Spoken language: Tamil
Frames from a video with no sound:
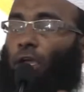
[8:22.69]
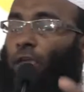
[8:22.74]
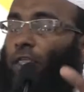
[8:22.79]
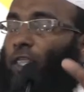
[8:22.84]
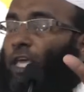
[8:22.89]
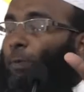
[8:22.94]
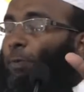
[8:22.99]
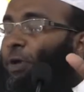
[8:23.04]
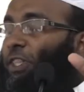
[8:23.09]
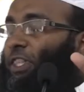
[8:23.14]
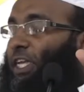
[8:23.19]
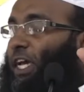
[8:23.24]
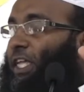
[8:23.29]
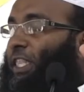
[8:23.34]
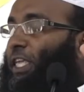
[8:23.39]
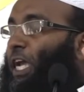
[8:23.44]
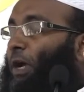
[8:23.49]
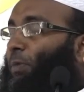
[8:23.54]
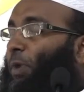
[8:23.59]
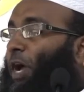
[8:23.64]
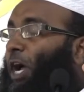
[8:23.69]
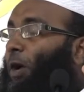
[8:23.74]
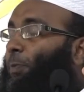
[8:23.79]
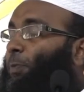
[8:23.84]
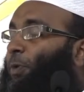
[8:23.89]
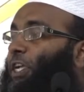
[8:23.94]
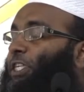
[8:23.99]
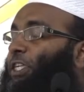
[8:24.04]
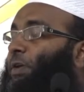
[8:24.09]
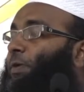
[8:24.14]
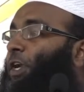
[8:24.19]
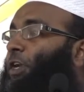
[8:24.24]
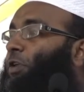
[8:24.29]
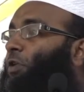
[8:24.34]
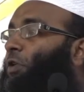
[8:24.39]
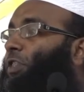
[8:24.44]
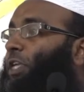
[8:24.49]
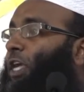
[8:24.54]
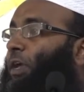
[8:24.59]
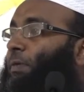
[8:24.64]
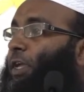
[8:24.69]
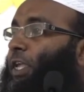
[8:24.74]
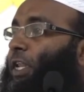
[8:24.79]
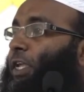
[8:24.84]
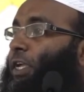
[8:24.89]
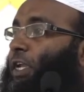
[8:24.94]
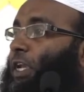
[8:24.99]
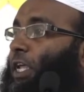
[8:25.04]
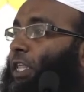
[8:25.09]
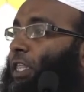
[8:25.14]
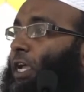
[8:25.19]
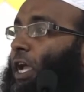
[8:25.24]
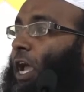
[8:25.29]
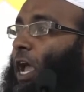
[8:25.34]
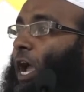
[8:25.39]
இதை பற்றி அதிகமாக பேச வேண்டிய ஒரு தேவை இருக்கின்றது